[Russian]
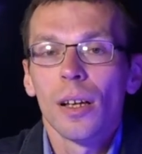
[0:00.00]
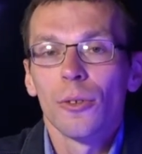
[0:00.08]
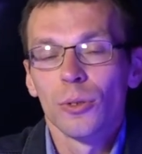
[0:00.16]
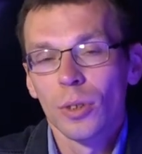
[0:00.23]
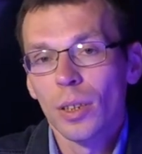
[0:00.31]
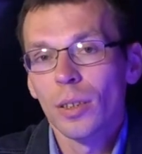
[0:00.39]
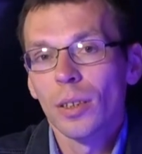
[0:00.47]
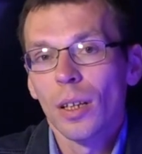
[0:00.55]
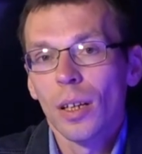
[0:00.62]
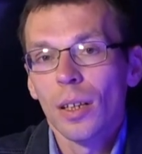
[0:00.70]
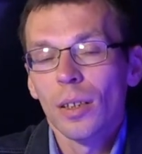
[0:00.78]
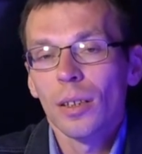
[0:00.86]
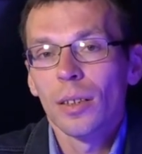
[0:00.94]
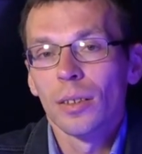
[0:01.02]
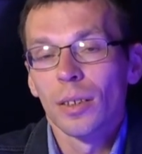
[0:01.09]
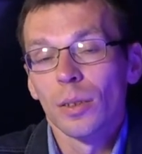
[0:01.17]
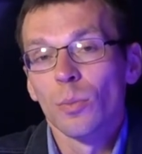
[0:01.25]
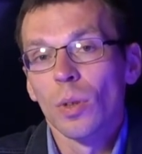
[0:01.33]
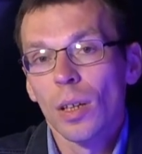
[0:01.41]
людей
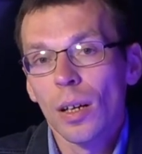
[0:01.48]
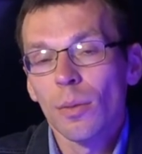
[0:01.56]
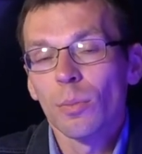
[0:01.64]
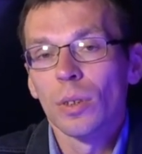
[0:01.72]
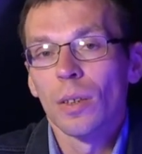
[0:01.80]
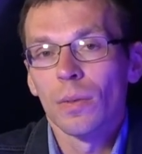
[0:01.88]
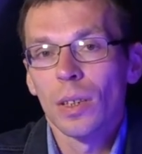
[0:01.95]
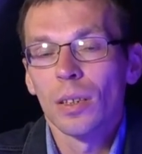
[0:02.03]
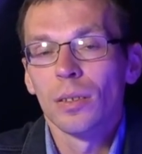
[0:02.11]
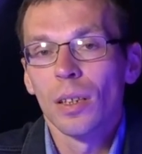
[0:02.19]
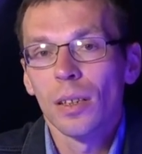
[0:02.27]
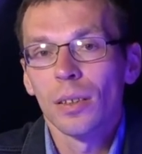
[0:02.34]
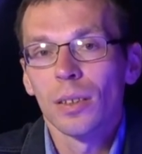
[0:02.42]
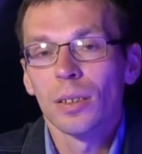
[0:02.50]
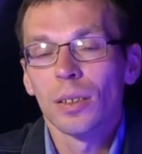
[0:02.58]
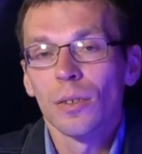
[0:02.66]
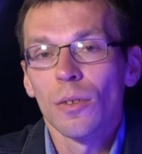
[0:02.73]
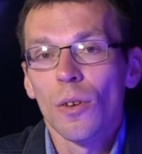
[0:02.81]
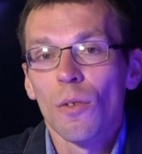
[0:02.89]
это и была подрывная
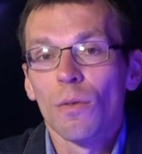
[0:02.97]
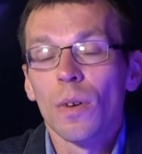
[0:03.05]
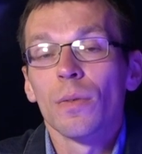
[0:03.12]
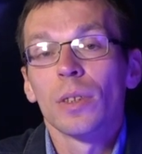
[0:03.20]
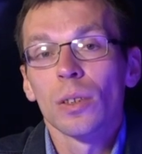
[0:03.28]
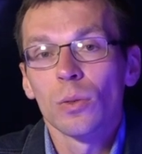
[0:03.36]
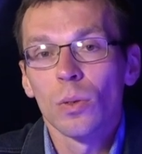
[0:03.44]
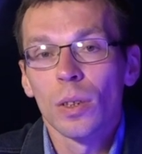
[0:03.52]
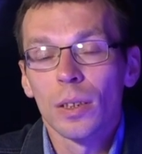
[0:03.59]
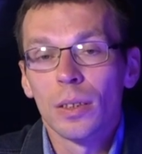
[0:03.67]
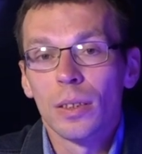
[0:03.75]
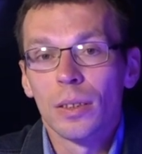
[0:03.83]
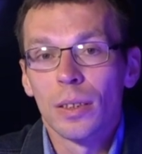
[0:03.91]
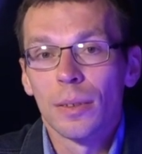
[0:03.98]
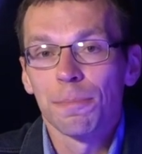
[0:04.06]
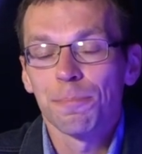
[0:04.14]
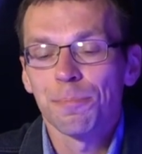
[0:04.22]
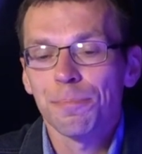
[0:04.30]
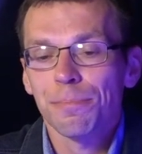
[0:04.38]
деятельность во вред Украине.
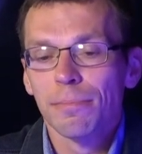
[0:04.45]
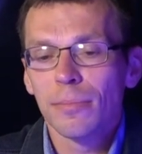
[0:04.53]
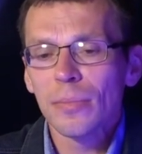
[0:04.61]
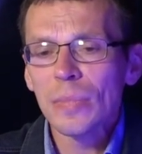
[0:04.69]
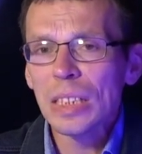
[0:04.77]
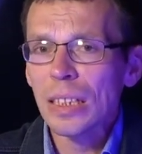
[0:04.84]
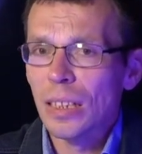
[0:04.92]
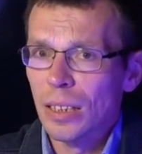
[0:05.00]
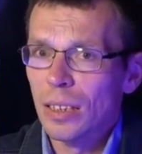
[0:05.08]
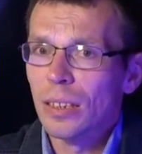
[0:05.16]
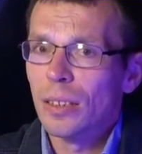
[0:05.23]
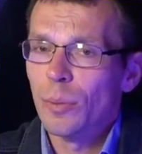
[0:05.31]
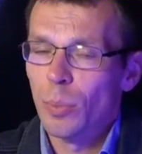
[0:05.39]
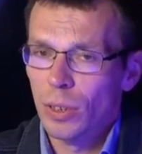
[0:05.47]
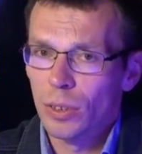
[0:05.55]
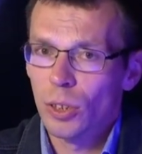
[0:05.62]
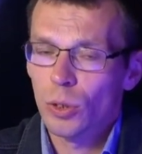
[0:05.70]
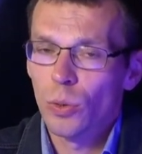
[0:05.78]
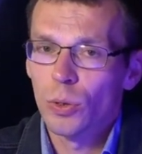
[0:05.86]
Это
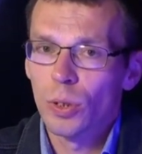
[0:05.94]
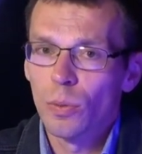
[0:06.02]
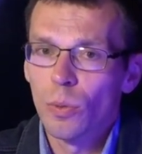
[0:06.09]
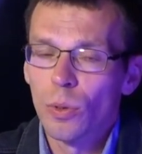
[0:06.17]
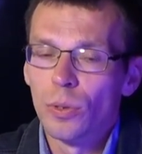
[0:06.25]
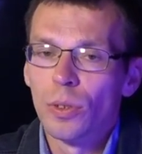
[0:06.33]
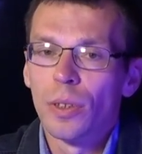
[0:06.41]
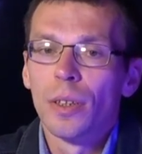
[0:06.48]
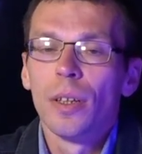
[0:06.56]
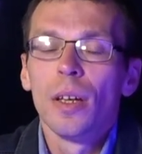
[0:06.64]
произошло сегодня.